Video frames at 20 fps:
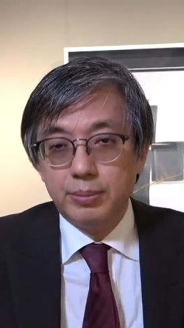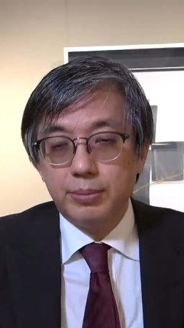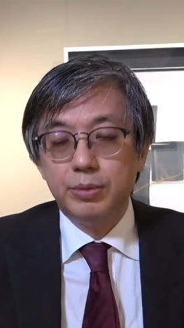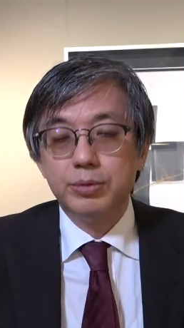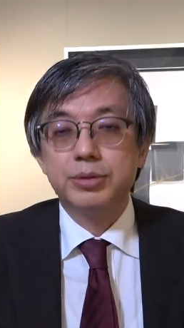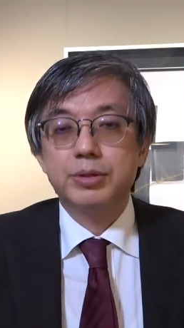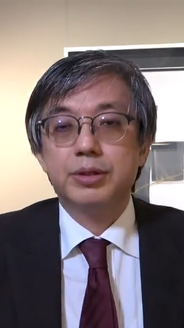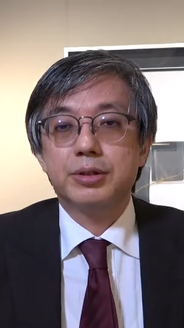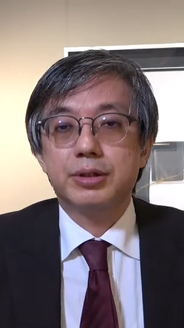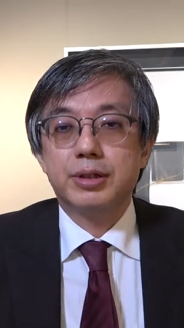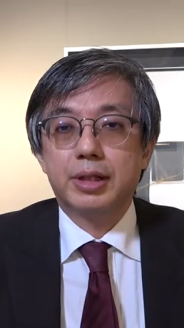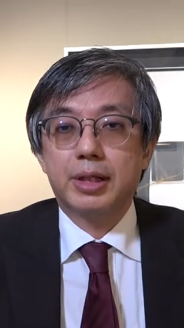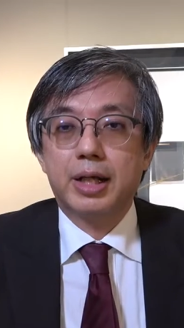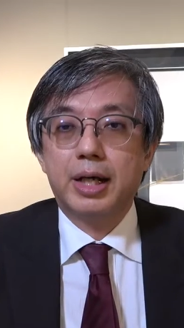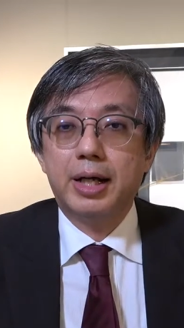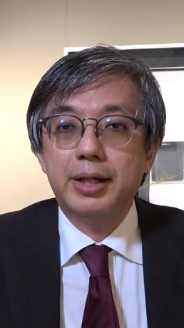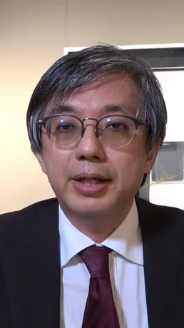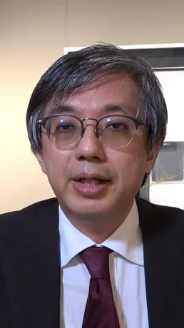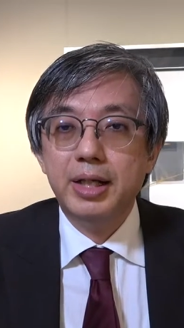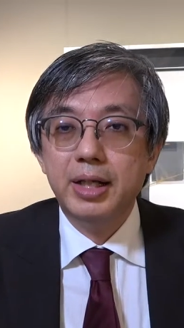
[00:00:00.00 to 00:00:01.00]
もしですね
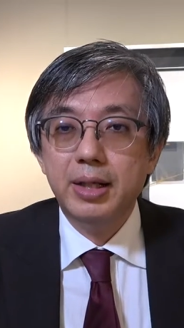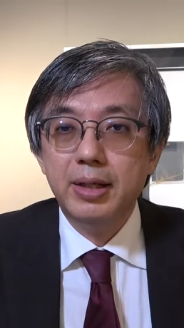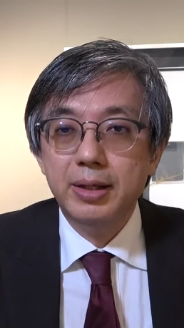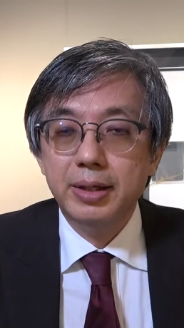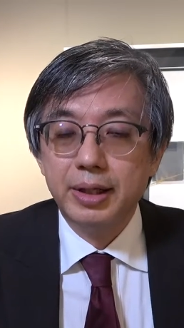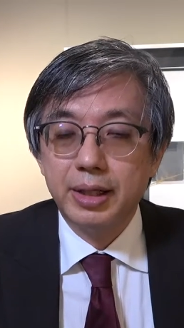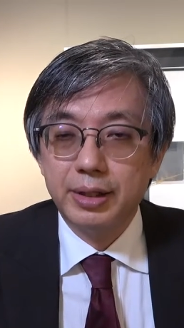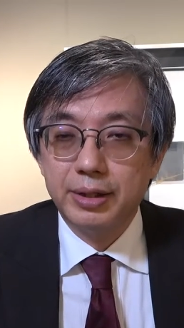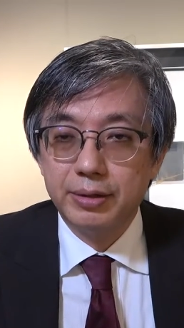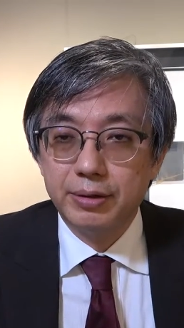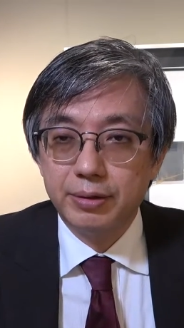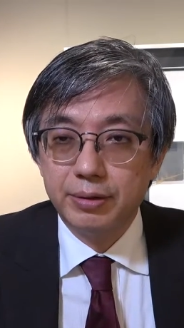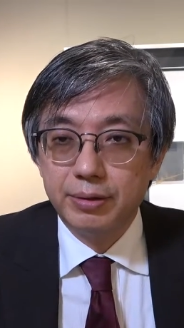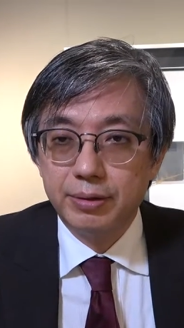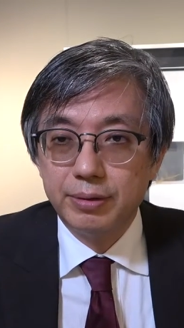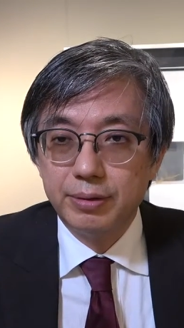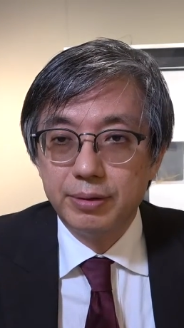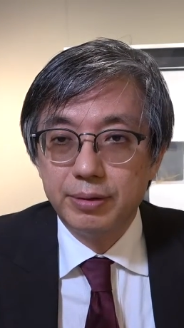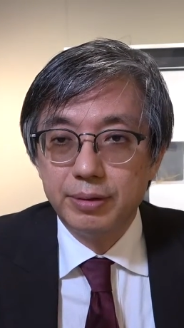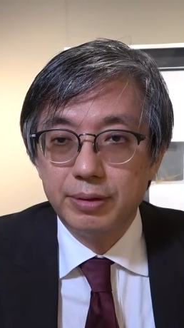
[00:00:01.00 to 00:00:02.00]
神奈川県の
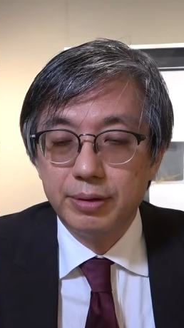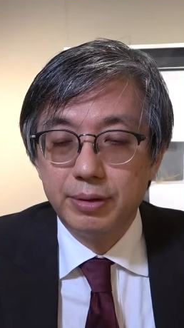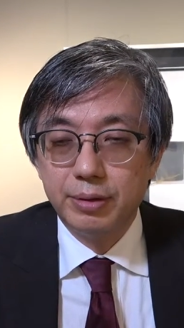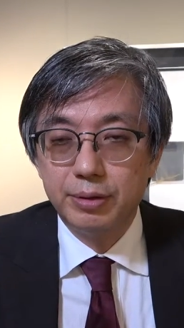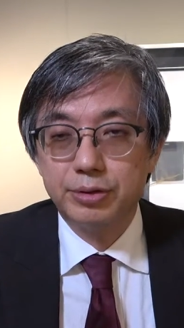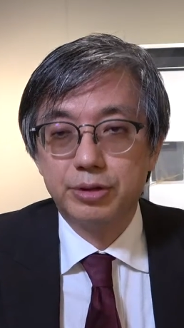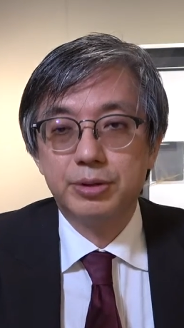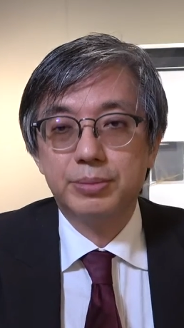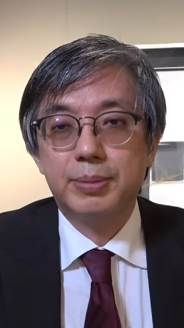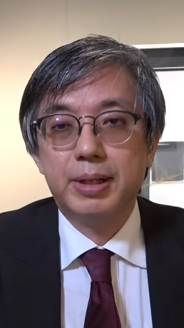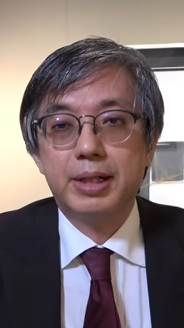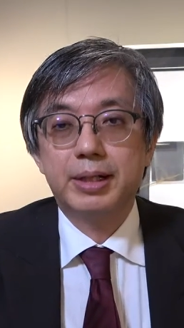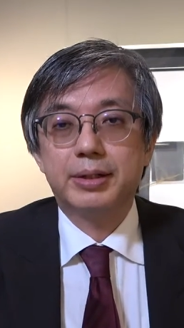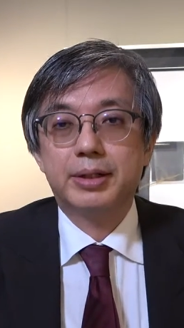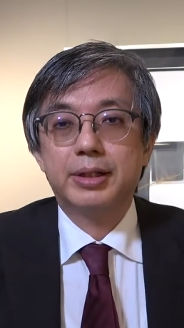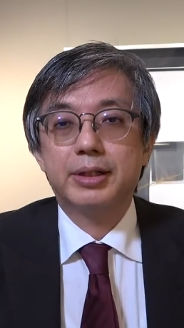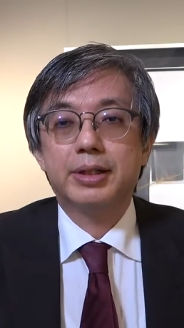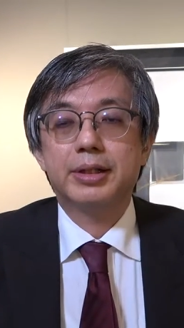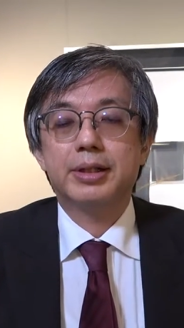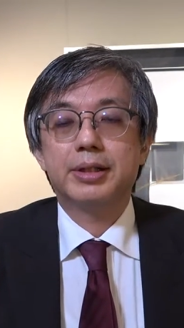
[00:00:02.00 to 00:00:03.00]
お住まいの
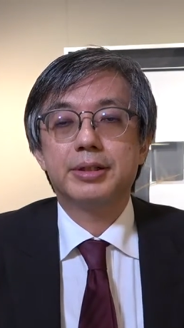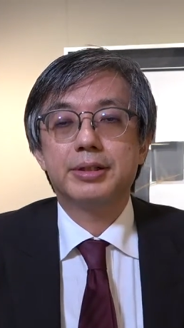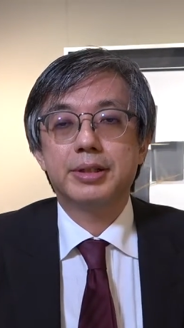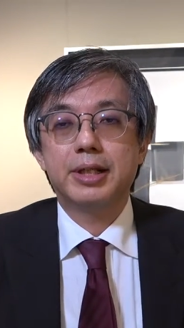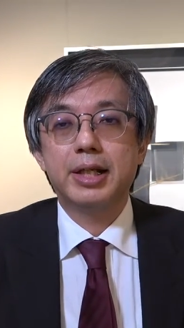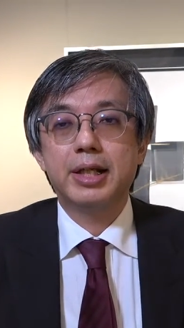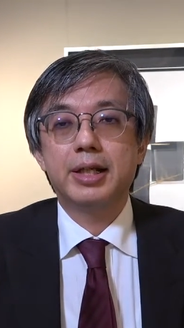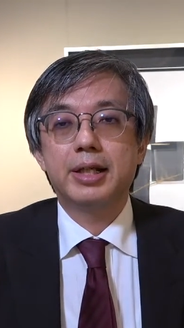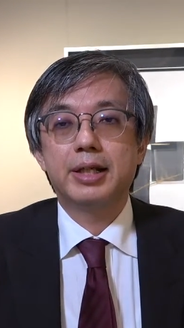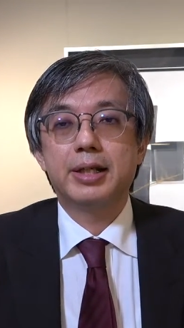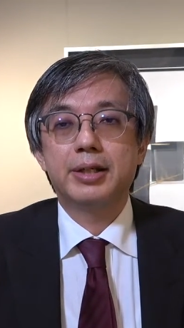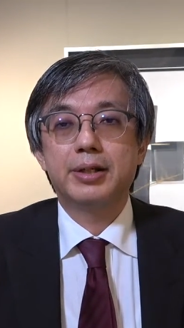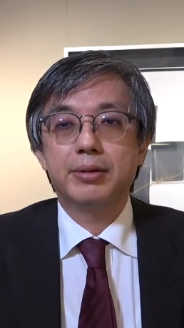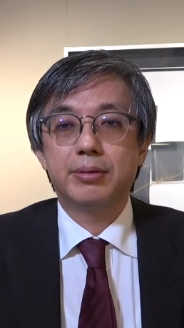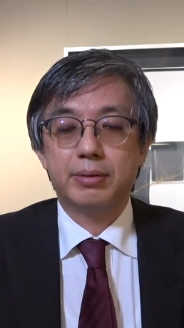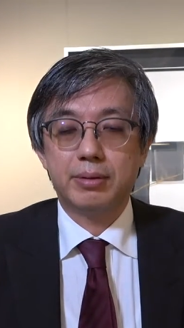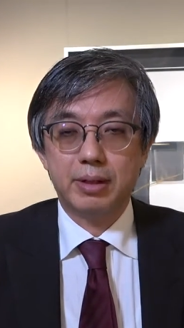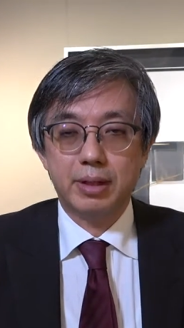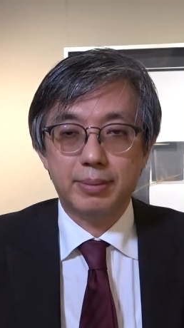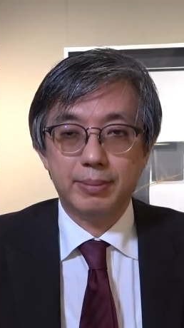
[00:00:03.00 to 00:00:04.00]
方ですね
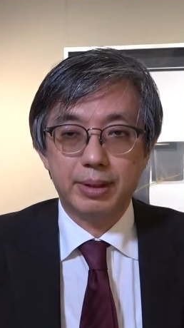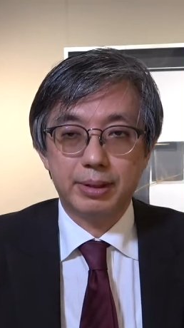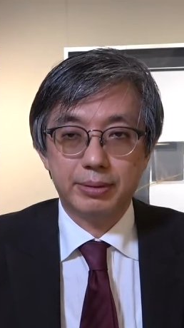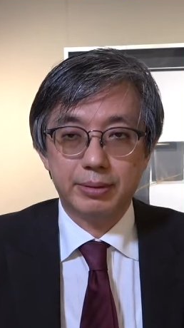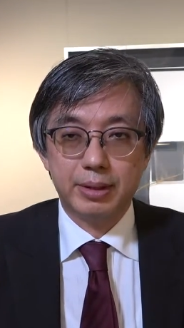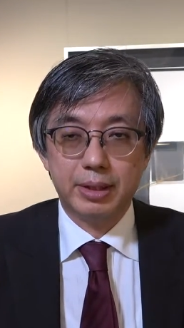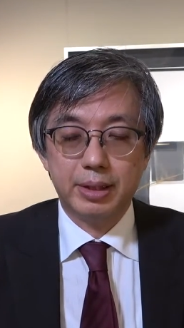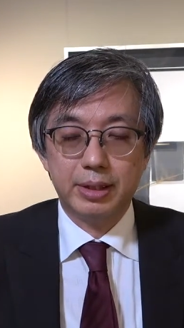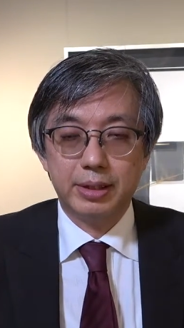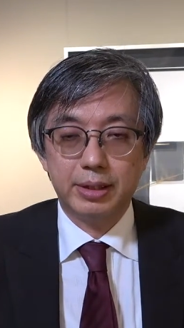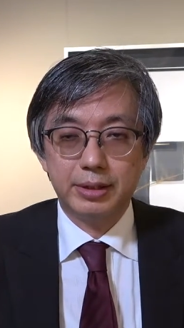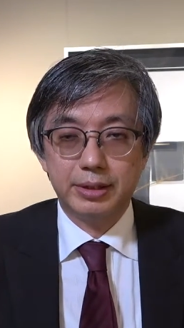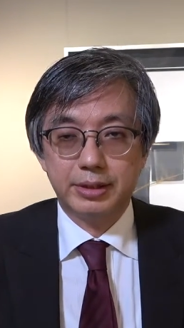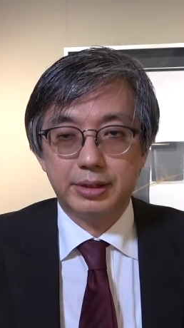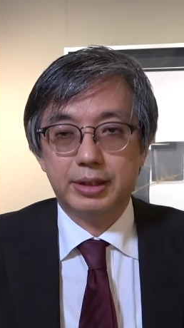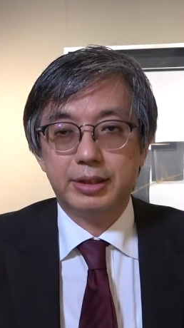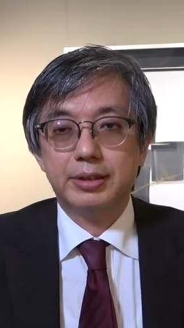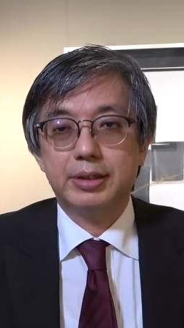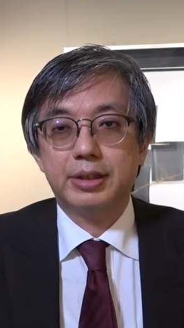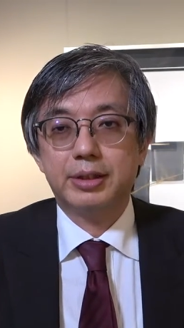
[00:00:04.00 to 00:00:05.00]
横浜とか
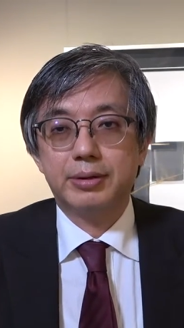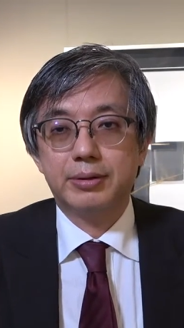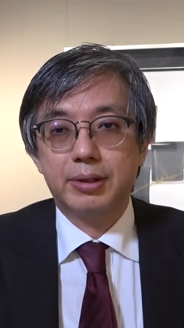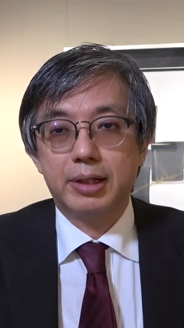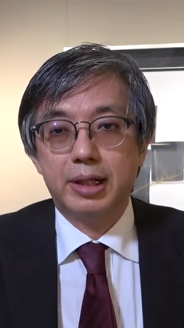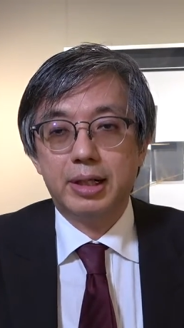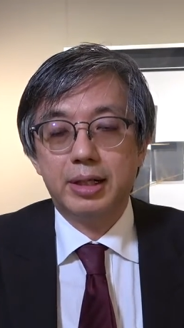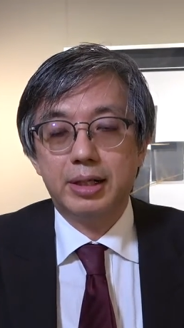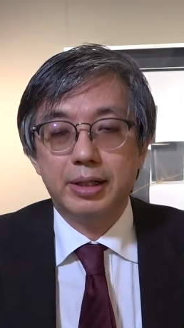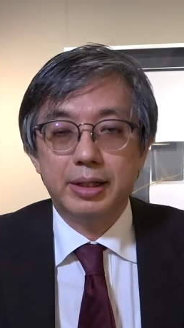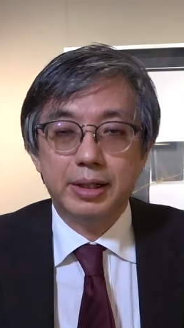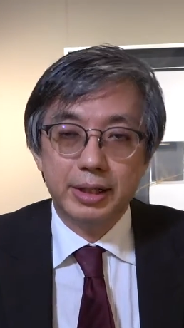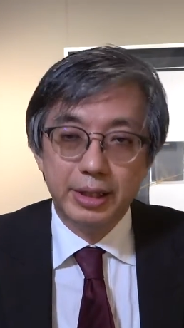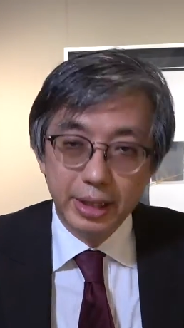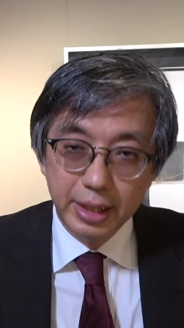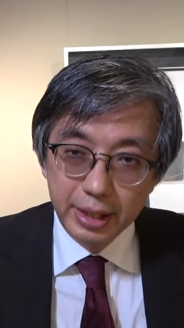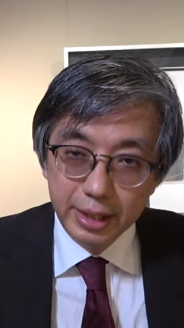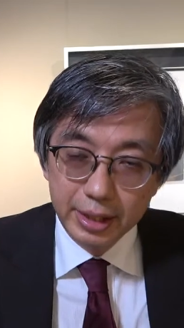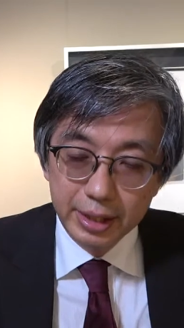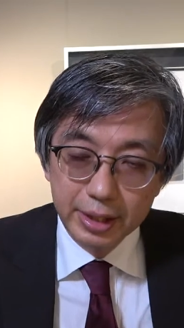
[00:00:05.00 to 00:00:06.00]
茅ヶ崎とか
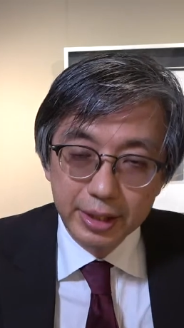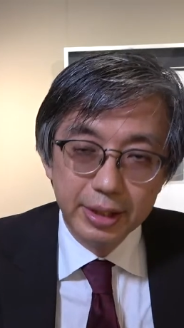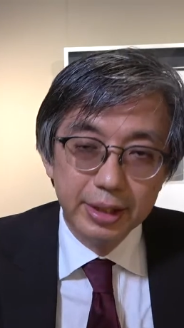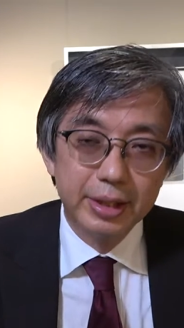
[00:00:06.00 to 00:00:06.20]
ね、